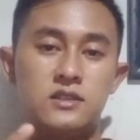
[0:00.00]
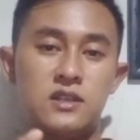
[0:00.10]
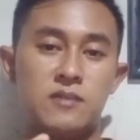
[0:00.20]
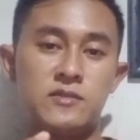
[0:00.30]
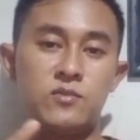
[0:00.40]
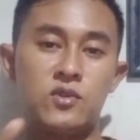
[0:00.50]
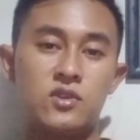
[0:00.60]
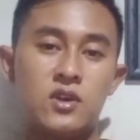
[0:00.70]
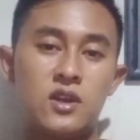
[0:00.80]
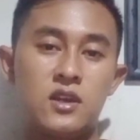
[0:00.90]
Dinamis
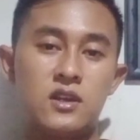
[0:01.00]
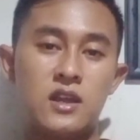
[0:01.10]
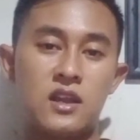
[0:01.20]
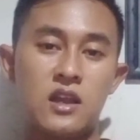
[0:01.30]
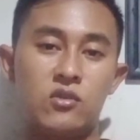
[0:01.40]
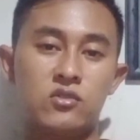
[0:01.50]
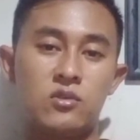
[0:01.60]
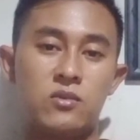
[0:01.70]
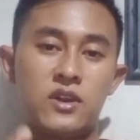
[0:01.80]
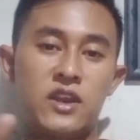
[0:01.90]
Motor dan
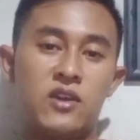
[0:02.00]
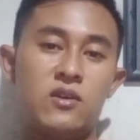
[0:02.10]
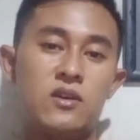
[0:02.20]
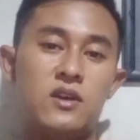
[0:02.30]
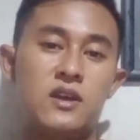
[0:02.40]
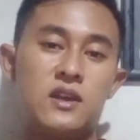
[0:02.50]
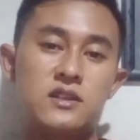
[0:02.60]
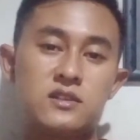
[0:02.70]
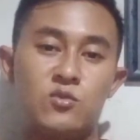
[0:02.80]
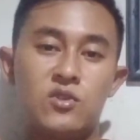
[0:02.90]
Auto Borneo
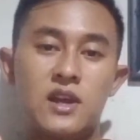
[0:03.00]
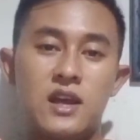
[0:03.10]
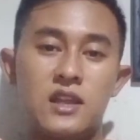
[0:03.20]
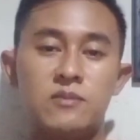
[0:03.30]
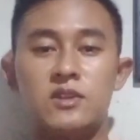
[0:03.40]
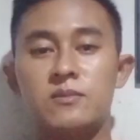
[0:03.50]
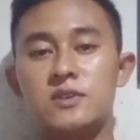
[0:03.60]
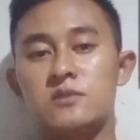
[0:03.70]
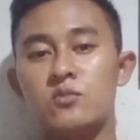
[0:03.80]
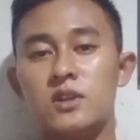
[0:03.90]
semoga
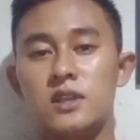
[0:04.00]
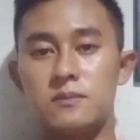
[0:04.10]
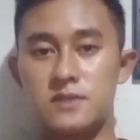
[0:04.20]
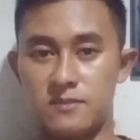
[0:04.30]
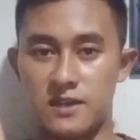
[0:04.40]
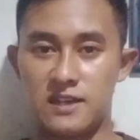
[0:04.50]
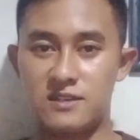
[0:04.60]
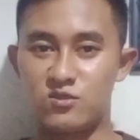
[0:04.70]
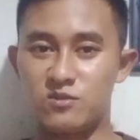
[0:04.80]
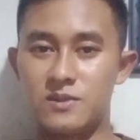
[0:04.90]
teman-teman semua tetap semangat
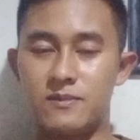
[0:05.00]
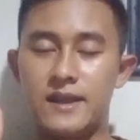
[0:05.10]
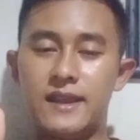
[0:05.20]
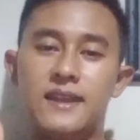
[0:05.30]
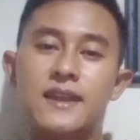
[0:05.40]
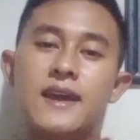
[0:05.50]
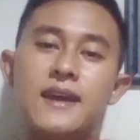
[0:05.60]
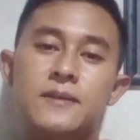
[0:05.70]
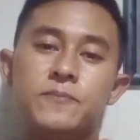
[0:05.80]
untuk berbaginya ya